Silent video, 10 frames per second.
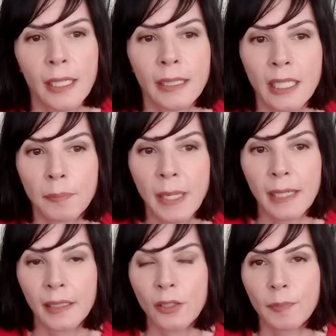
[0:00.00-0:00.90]

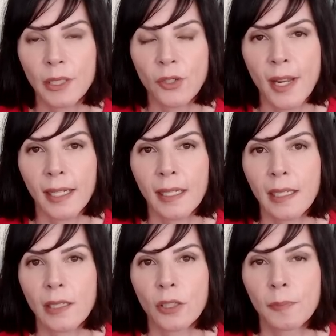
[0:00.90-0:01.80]
despierta en los personajes
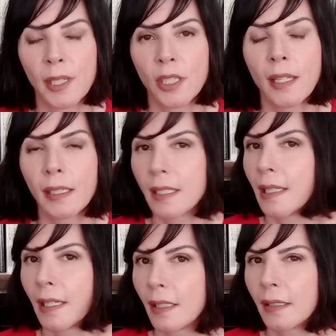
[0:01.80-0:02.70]
la sospecha de que
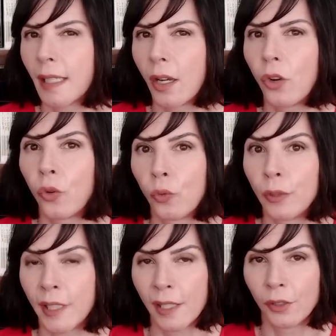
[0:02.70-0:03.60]
se les está
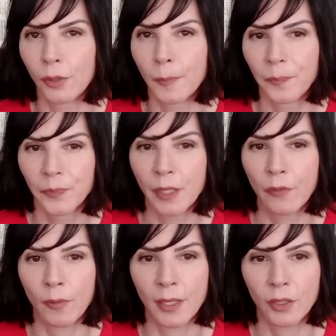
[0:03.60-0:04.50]
ocultando
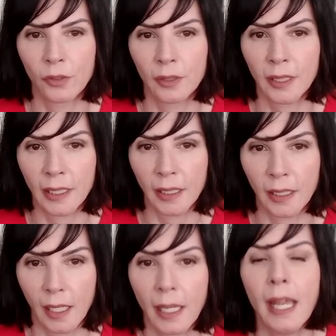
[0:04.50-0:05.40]
información
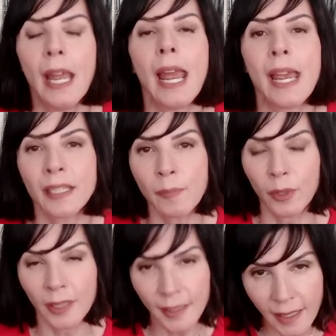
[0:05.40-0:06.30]
crítica. Es
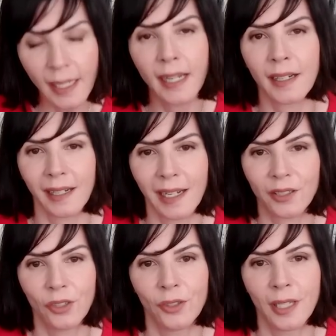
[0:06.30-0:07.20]
importante en
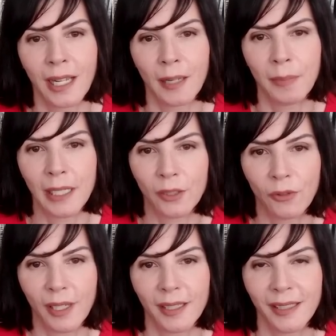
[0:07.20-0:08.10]
relación a la
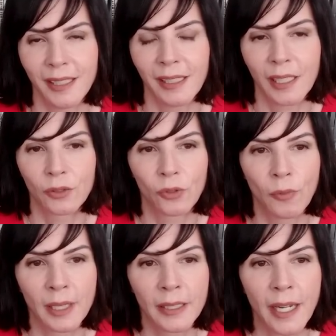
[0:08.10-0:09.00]
película y a su
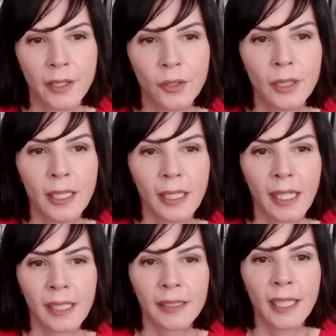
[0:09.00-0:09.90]
comentario,
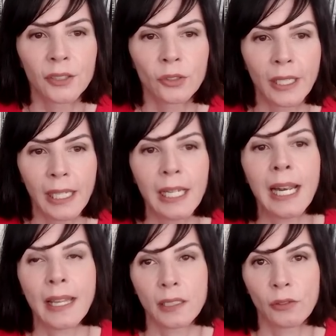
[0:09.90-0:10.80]
en tanto que
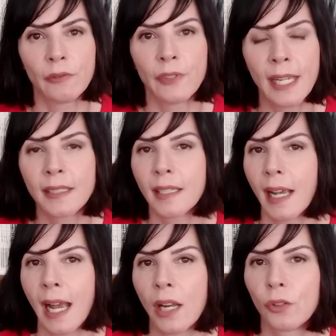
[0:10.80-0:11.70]
la desconfianza
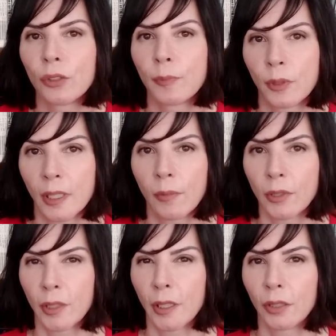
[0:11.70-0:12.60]
a los
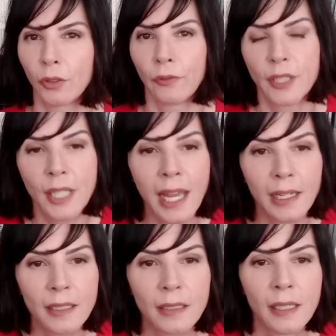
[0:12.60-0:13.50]
portavoces
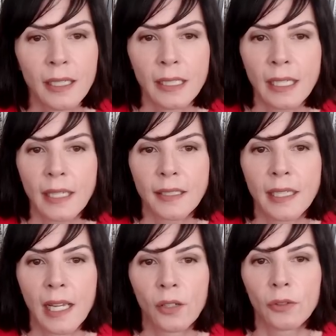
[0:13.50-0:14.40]
oficiales y
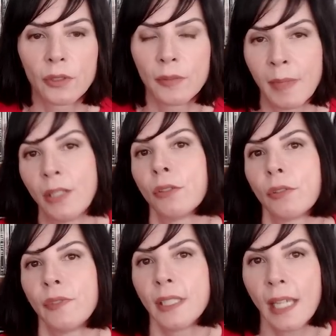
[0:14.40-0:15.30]
hacia los medios
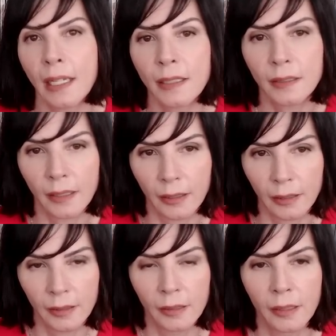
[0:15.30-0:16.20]
oficiales
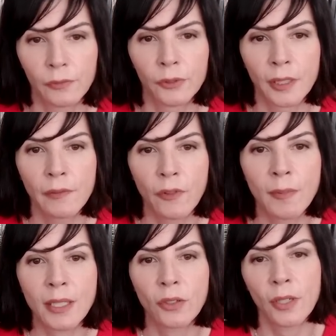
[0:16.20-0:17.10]
que difunden
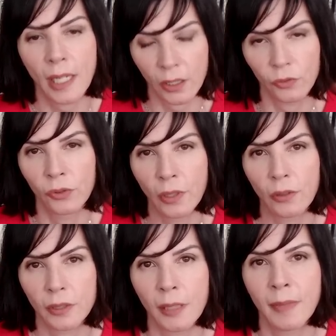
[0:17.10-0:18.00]
información es uno de
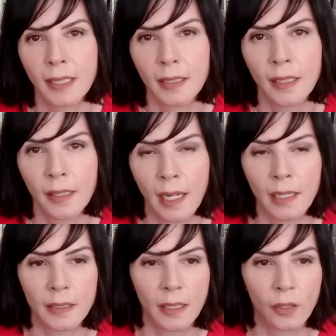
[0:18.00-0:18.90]
los temas
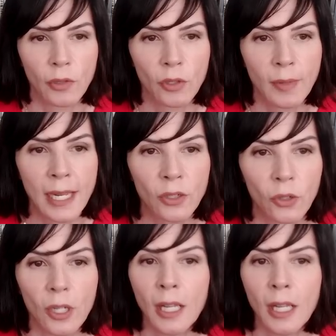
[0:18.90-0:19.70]
centrales de Ruido Blanco.